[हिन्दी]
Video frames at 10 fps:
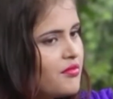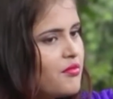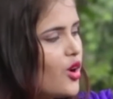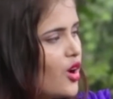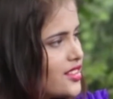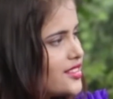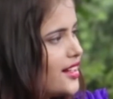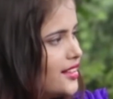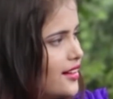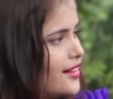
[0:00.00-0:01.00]
बहुत
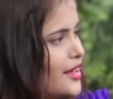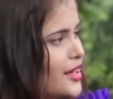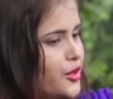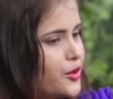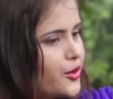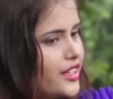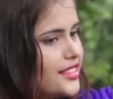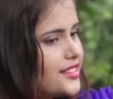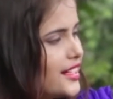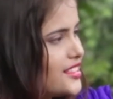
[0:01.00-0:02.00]
ज़्यादा क्योंकि
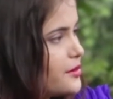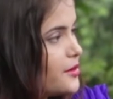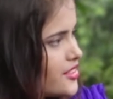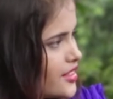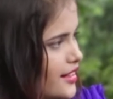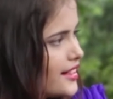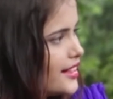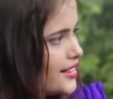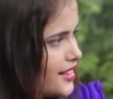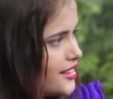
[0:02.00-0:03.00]
इंसान जब स्ट्रगल
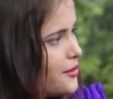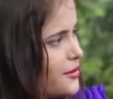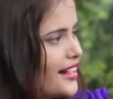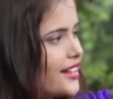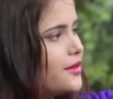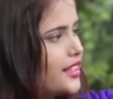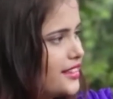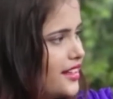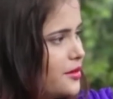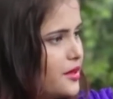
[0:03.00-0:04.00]
करता है तभी आगे
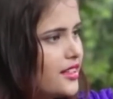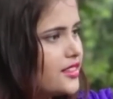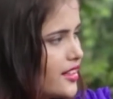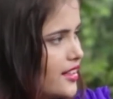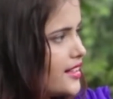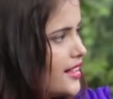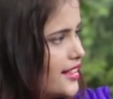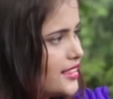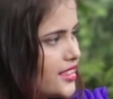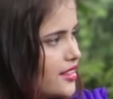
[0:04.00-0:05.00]
बढ़ता है बिना स्ट्रगल
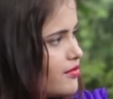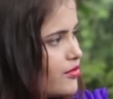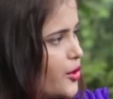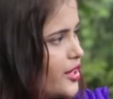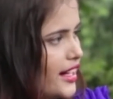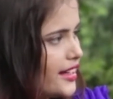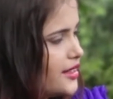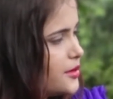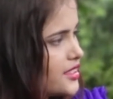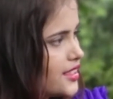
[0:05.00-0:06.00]
करने से कोई आगे
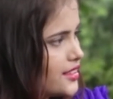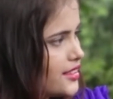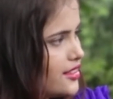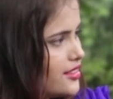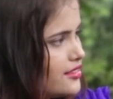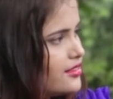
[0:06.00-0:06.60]
नहीं बढ़ सकता है